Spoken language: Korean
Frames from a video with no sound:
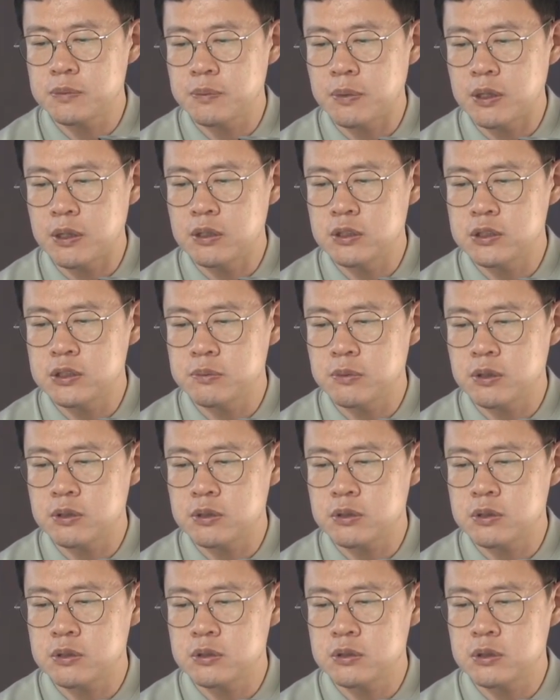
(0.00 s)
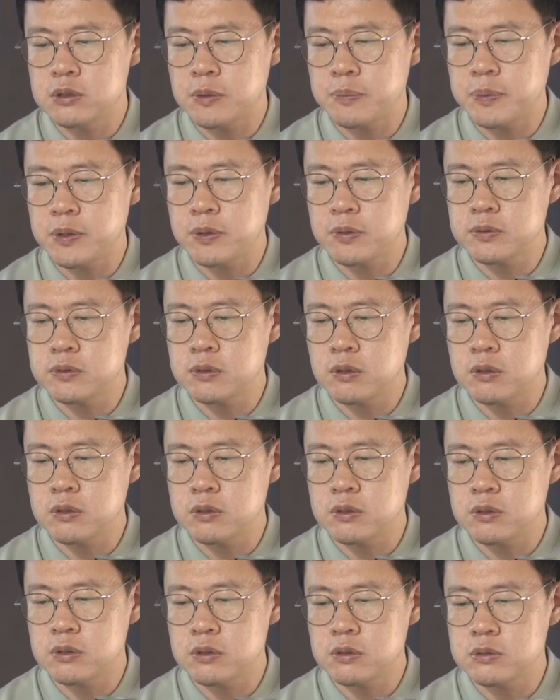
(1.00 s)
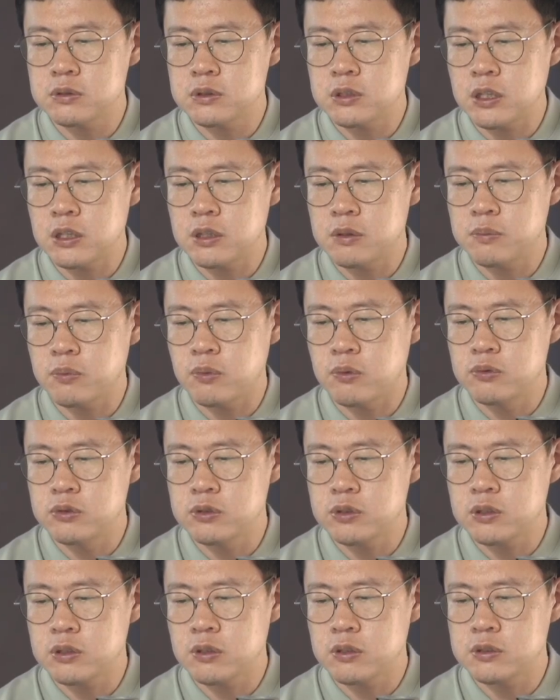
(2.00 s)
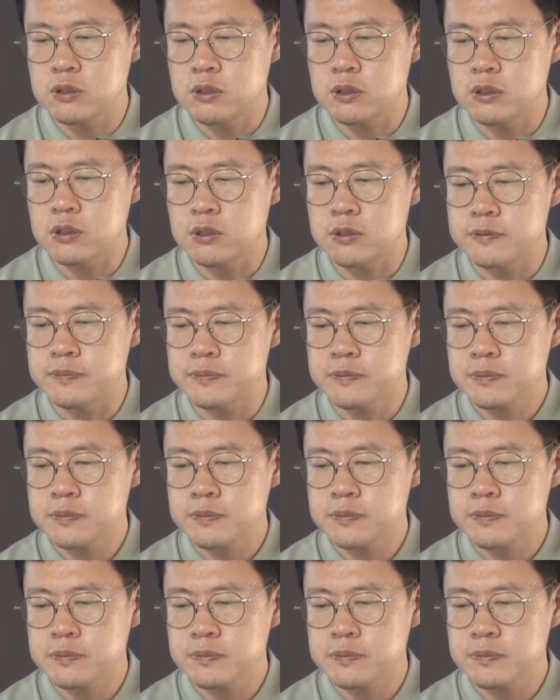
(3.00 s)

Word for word: 매니지먼트의 필요성을 잘 못 느껴서